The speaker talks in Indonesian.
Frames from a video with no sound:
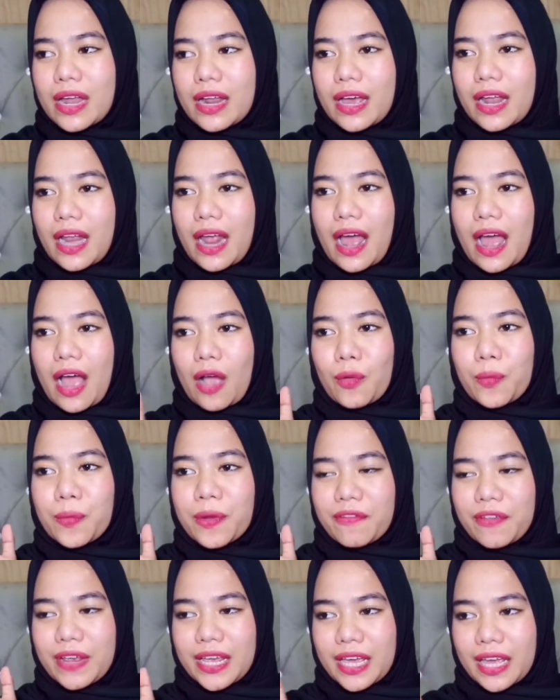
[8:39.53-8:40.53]
gara-gara aku
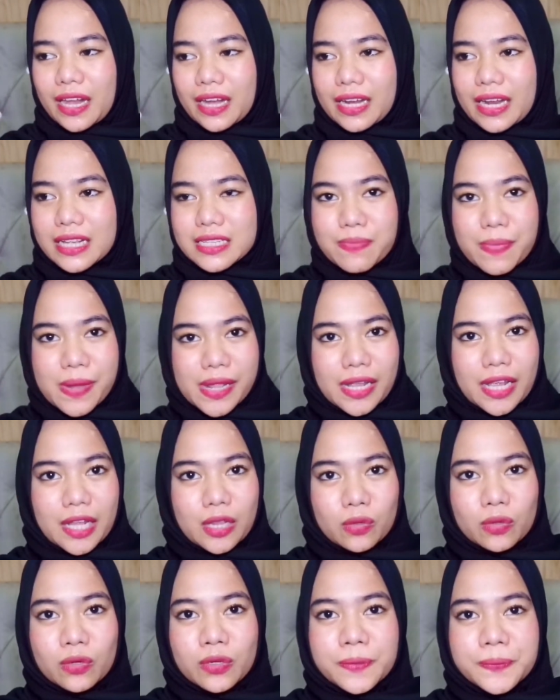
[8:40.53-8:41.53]
berpikir dia
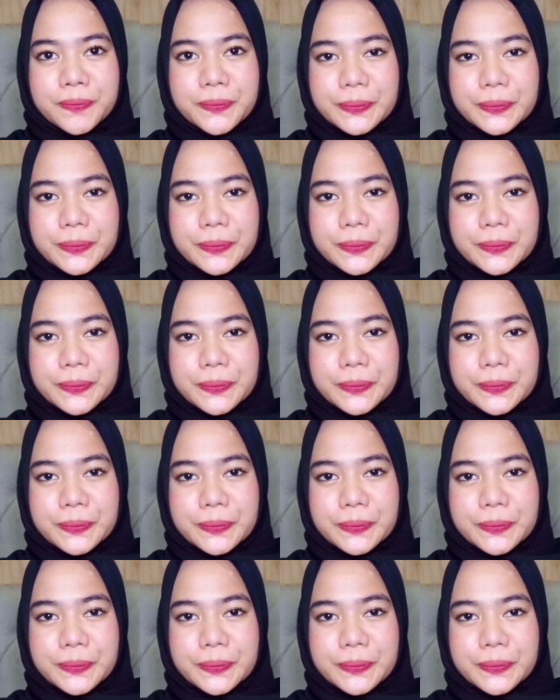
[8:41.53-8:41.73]
seperti itu